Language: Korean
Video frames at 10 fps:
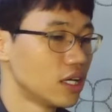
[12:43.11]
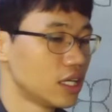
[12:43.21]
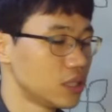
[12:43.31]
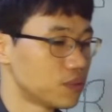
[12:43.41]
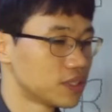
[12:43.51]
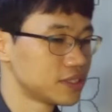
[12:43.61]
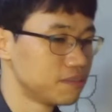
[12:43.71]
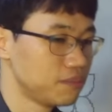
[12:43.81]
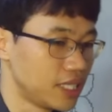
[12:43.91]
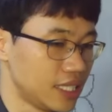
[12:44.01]
It was
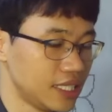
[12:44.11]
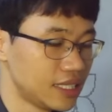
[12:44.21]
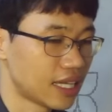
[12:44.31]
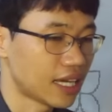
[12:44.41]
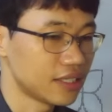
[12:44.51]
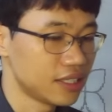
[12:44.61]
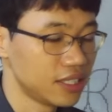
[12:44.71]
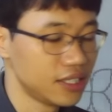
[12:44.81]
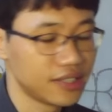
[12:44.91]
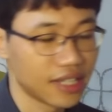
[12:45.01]
me that
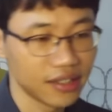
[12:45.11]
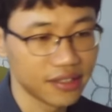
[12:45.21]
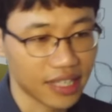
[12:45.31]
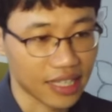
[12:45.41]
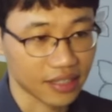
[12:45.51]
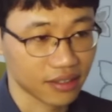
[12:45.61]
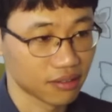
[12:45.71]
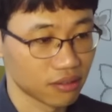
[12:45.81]
he yelled at.